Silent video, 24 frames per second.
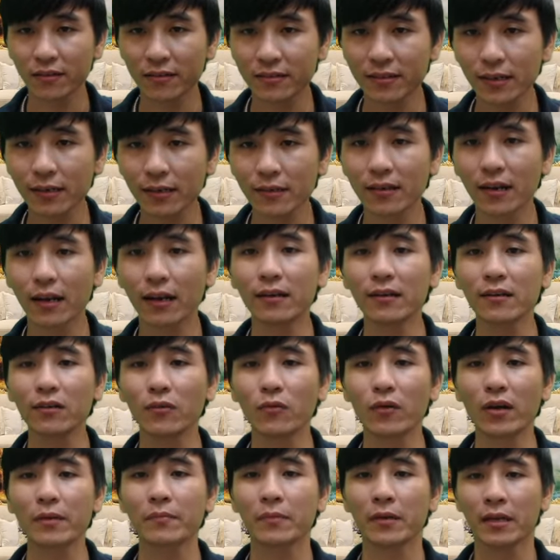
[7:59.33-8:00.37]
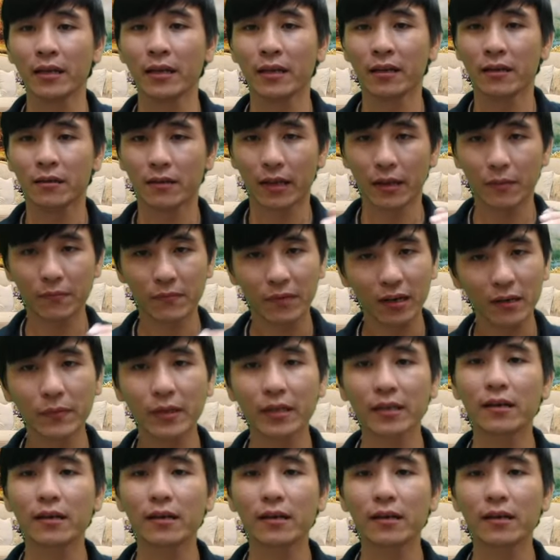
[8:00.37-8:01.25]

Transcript: rất là lớn của em em rất biết